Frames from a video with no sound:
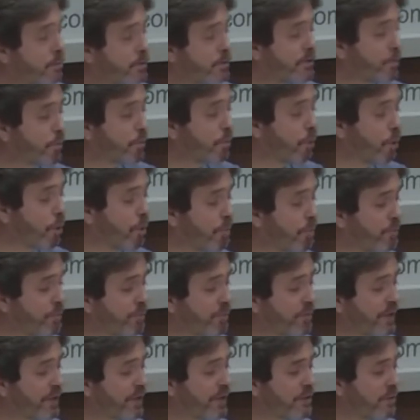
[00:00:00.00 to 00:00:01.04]
quando o seu corpo
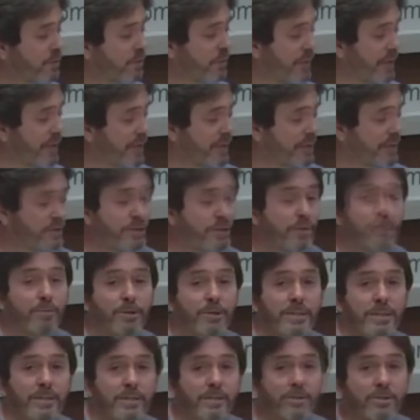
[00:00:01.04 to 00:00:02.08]
fica doente. É
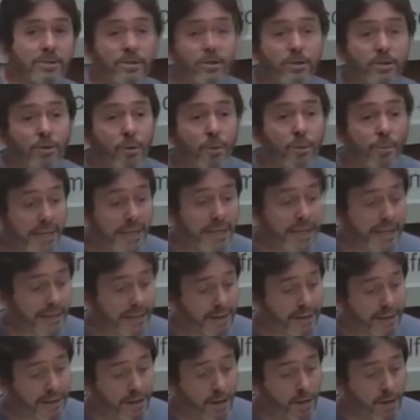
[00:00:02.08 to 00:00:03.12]
importante a gente
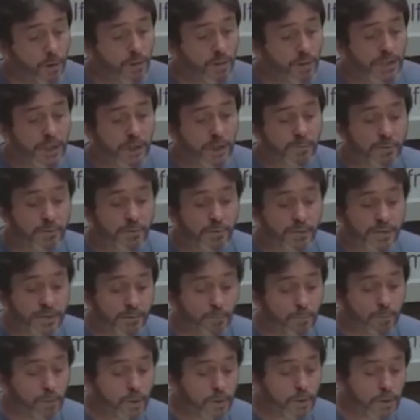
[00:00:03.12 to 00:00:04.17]
compreender os aspectos
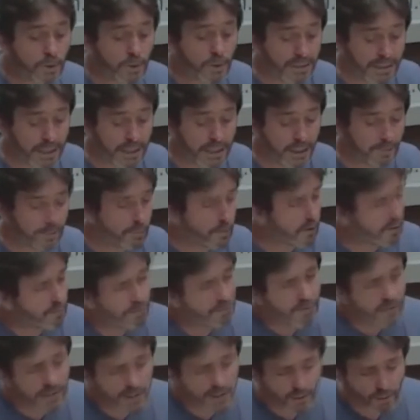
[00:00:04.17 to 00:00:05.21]
emocionais, porque
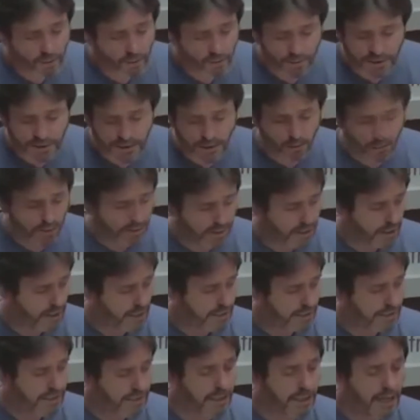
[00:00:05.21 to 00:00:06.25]
físico você
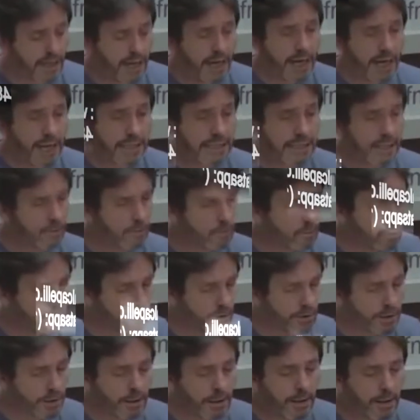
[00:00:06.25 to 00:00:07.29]
conhece, a
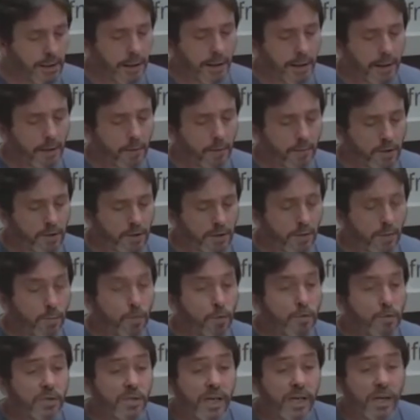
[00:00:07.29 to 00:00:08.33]
saúde realmente tem
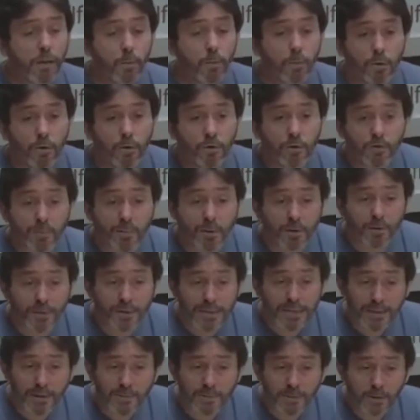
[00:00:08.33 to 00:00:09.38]
muitos recursos para o
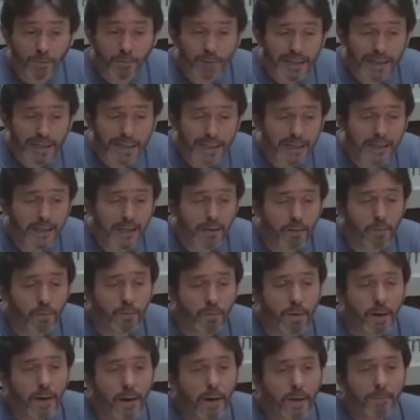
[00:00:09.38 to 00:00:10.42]
tratamento
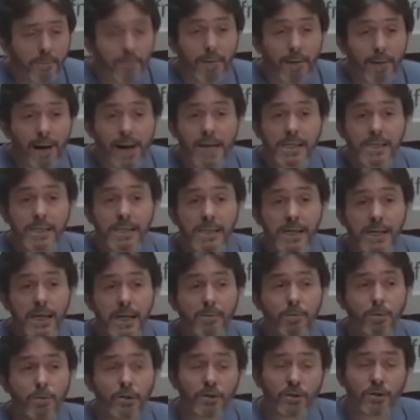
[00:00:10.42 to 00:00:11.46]
clínico, mas
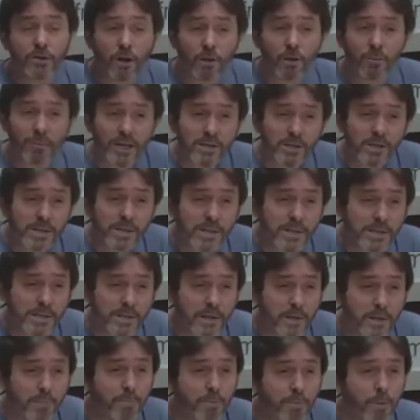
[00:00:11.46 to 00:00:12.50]
emocionalmente
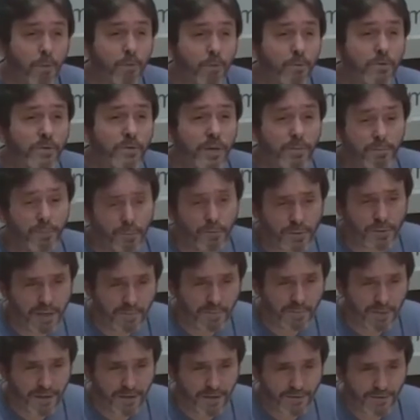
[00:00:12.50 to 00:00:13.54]
existem poucos
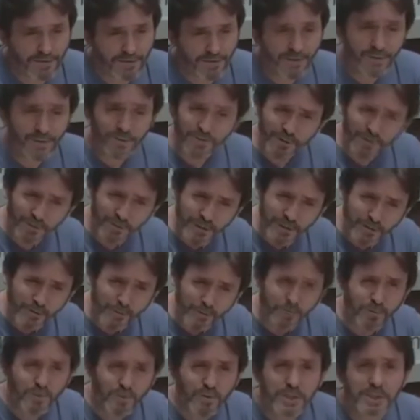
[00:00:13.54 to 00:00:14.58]
apontamentos. Eu estou falando
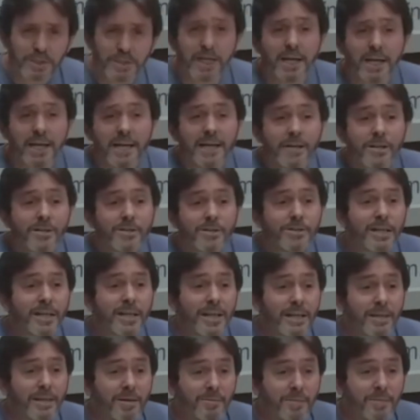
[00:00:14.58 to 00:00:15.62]
com você
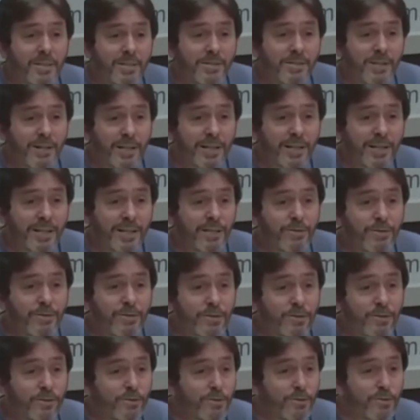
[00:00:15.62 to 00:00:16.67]
diretamente aqui
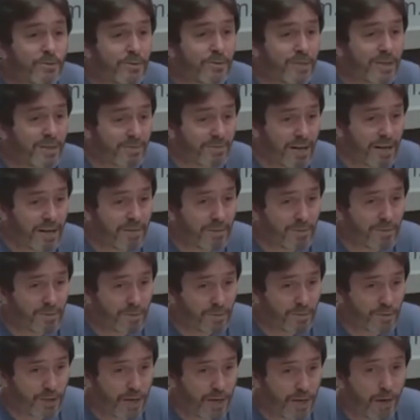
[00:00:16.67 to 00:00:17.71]
dos estúdios da Vibe
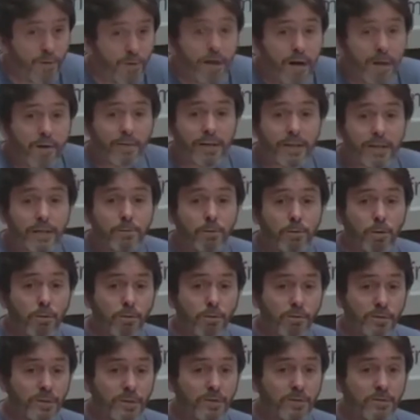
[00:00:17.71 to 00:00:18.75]
Mundial, falando
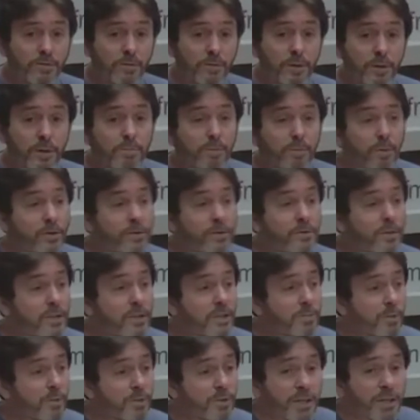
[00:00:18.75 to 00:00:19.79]
ao vivo e posso
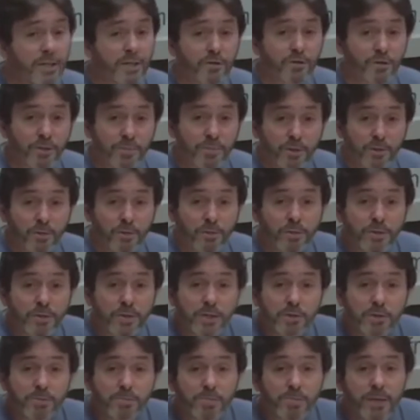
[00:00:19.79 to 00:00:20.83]
responder a as suas
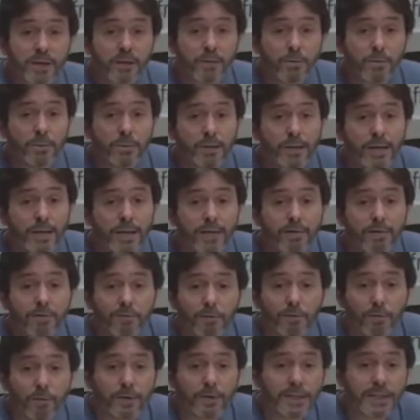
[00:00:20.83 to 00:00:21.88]
perguntas pelo
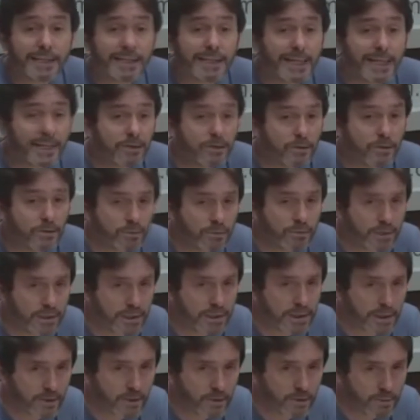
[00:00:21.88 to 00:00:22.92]
telefone
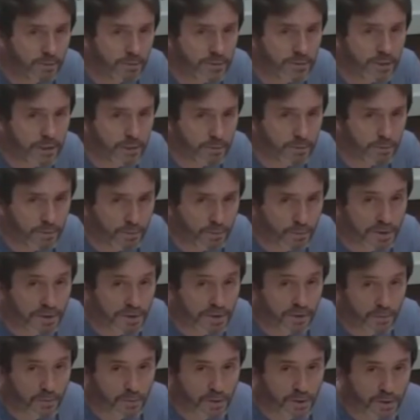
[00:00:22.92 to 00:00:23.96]

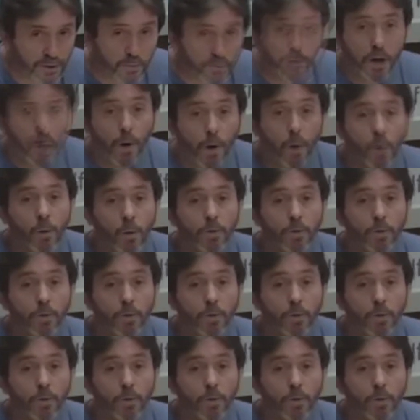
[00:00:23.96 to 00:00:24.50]
31710221